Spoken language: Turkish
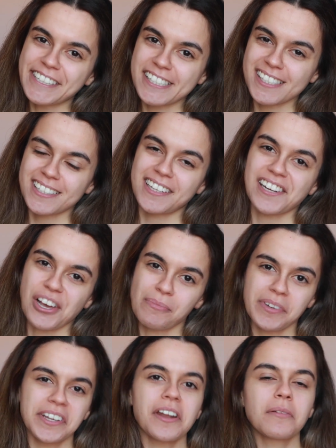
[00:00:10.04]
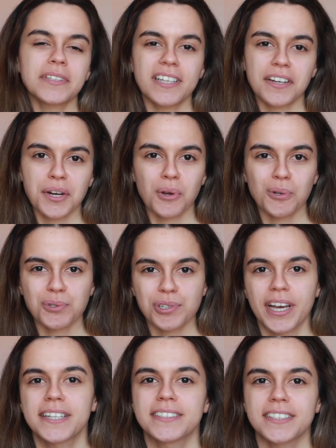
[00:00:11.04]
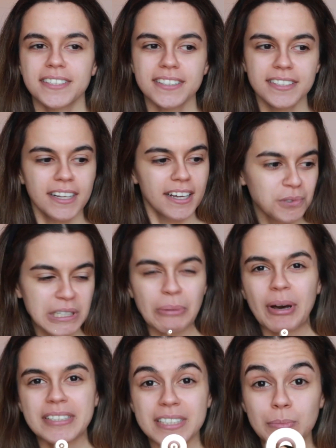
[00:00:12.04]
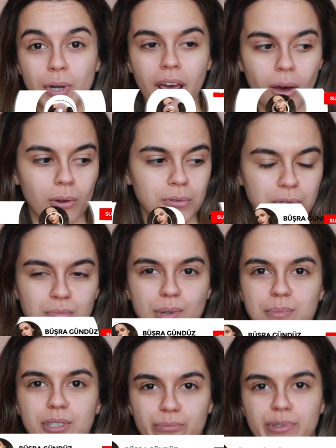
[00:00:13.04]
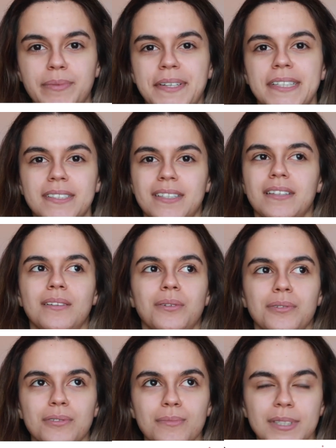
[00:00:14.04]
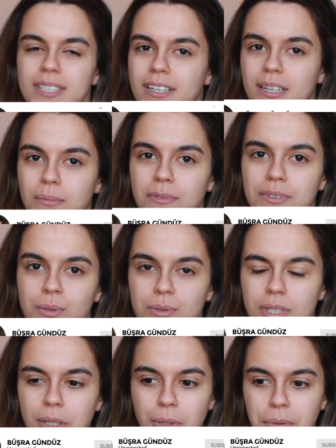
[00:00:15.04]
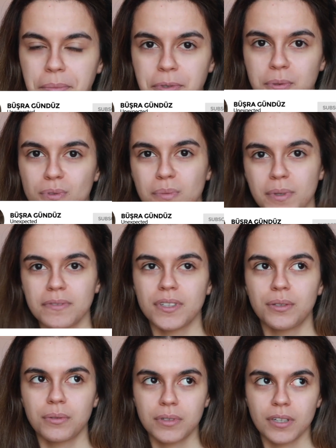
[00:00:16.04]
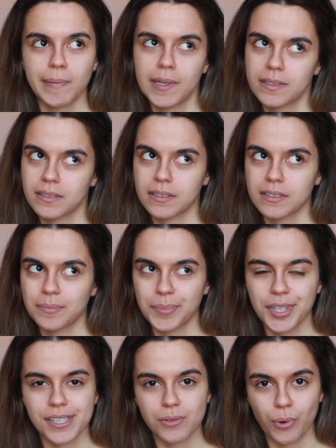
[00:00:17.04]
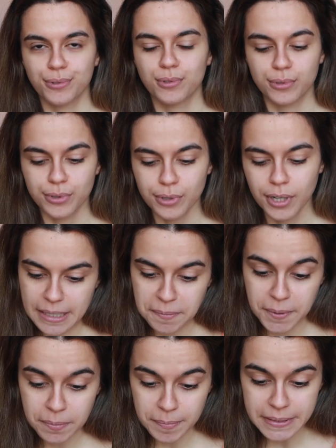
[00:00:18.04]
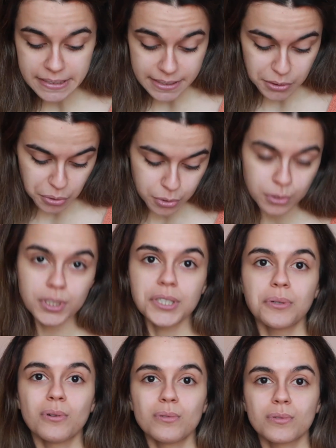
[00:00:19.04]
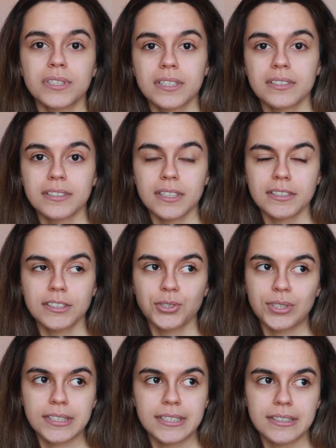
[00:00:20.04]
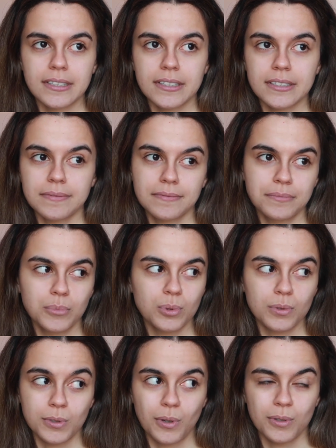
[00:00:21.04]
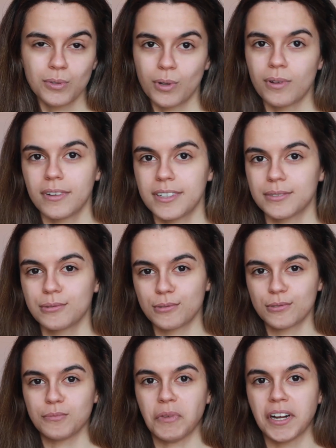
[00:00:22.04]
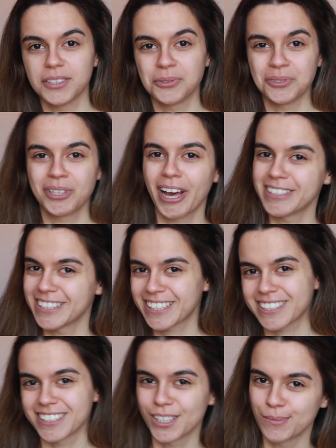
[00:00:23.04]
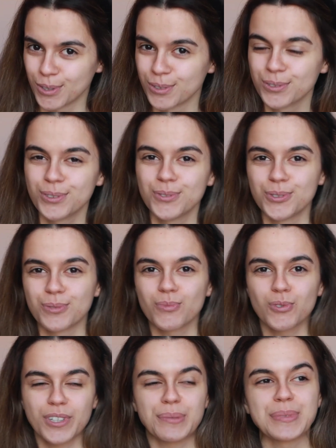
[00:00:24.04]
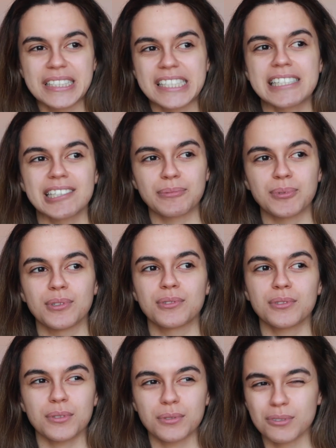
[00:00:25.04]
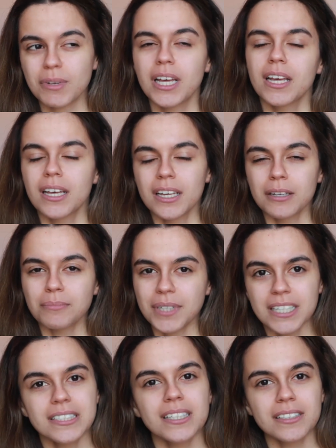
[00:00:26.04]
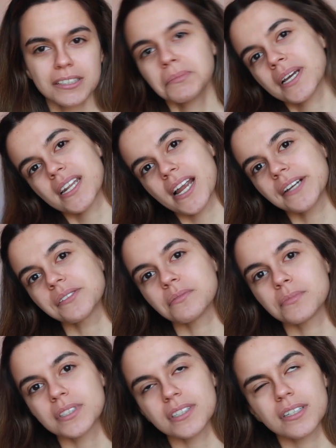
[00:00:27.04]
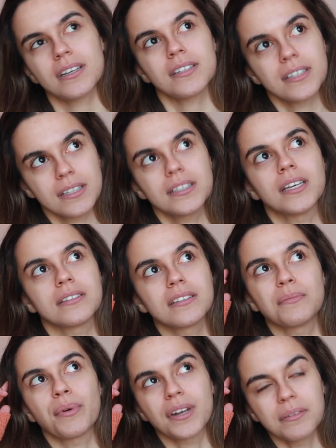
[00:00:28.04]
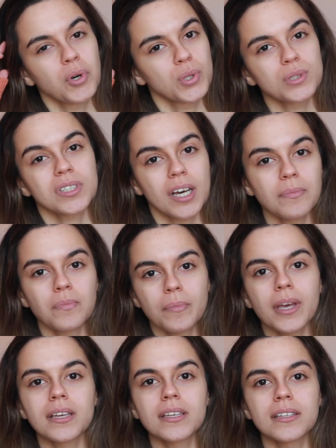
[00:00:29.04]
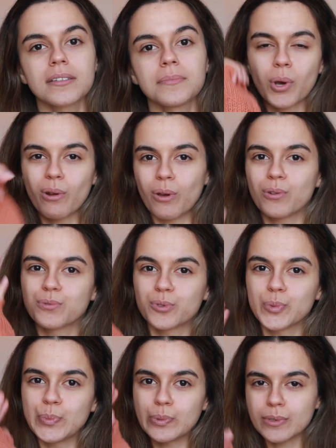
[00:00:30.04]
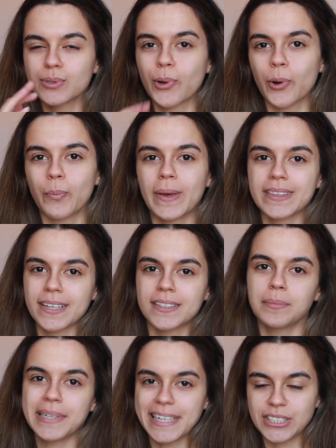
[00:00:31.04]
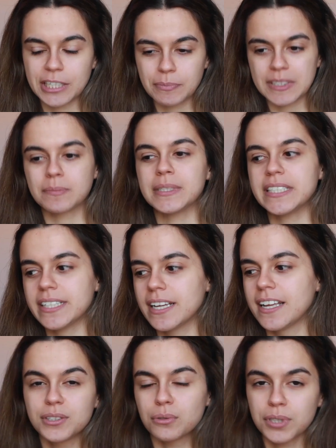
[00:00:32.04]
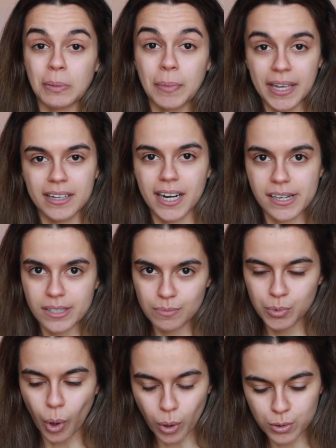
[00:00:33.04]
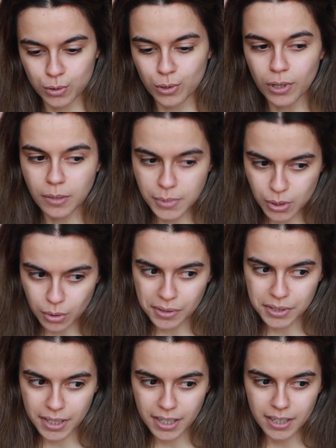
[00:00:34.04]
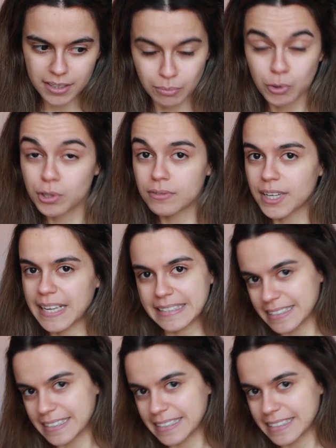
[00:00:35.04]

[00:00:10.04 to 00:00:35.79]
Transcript: Herkese selam. Kanalıma tekrar hoş geldiniz. Uzun zamandır buraya oturmamışım gibi hissediyorum. Instagram'a video çekiyorum ama YouTube'a video çekmeyeli sanırım biraz oldu. Sebebini soracak olursanız açıkçası da bu son durumlar dünyanın içinde bulunduğu durum, ülkemizin içinde bulunduğu durum. Biraz sanırım enerjimi yedi benim. O yüzden pek böyle oturup sohbet edebileceğimiz bir video çekmeye enerjim yoktu. Ama sonra motive